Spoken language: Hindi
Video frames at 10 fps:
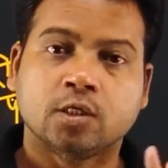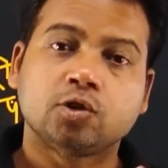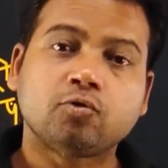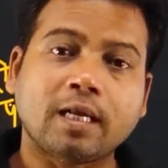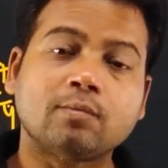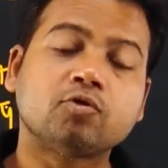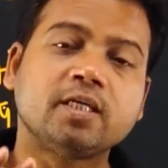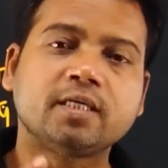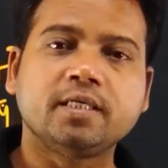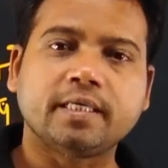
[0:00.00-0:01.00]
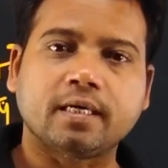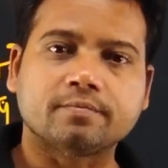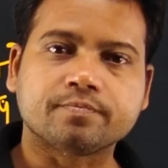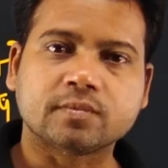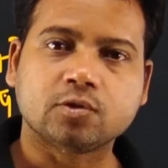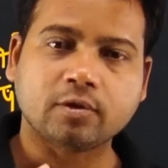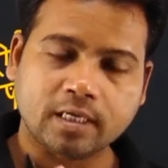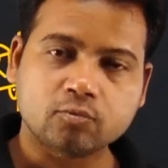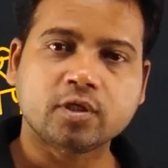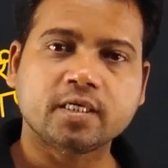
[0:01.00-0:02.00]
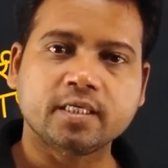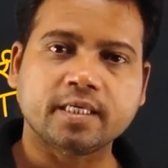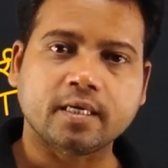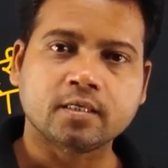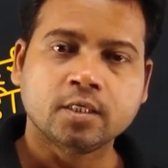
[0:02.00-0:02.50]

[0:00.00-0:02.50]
ज्वालामुखी क्रिया ज्वालामुखी क्रिया